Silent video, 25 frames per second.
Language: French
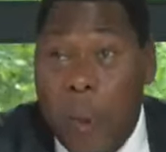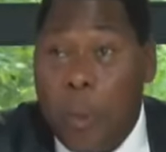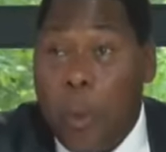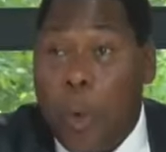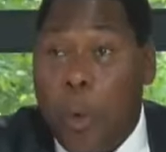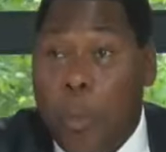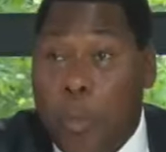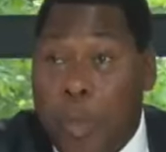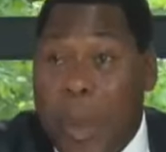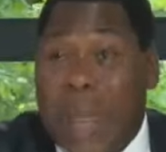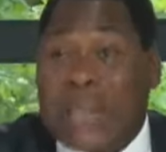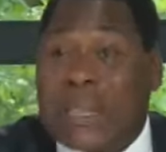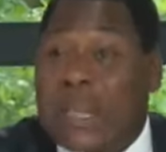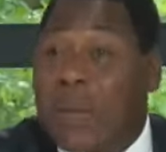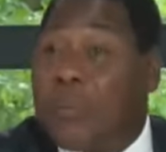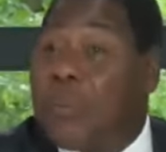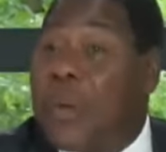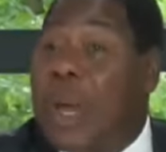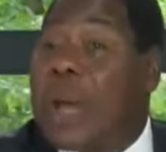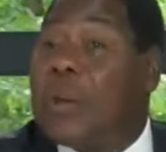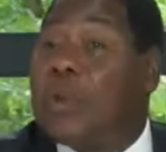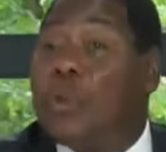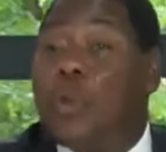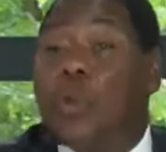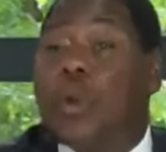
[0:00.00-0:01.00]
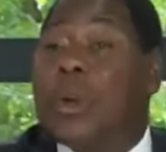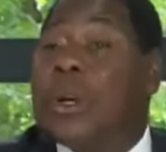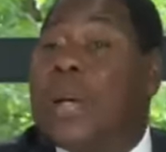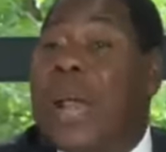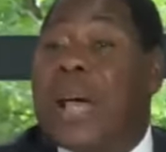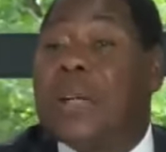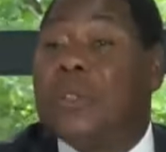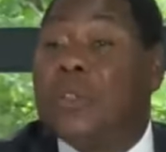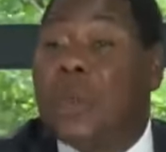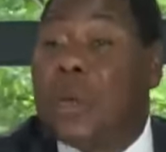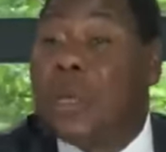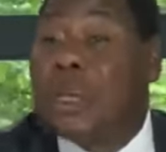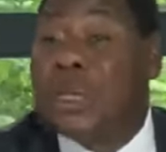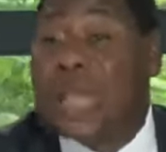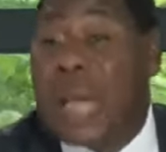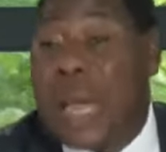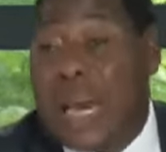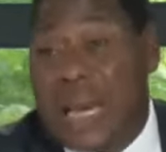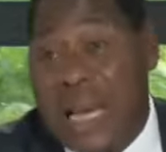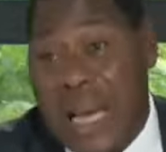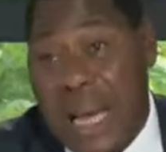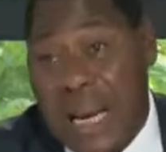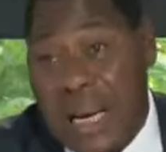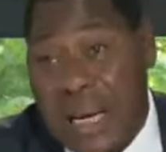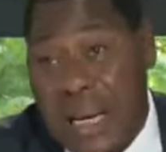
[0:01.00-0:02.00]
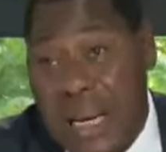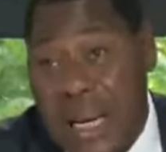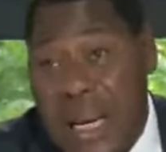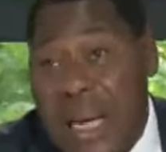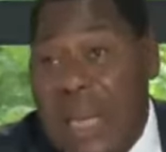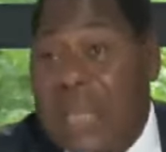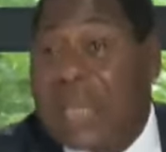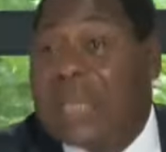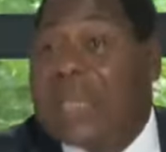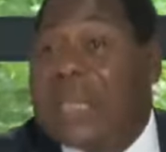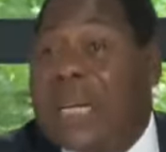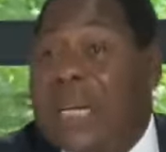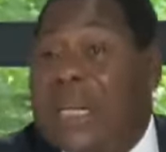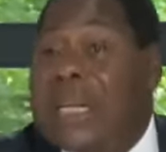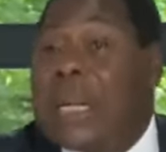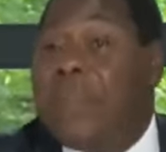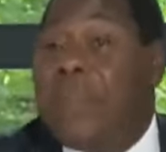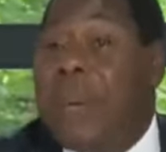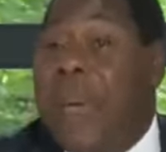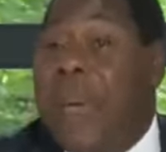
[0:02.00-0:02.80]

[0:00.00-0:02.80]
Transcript: pour pacifier toute la zone sahélienne. Et vous avez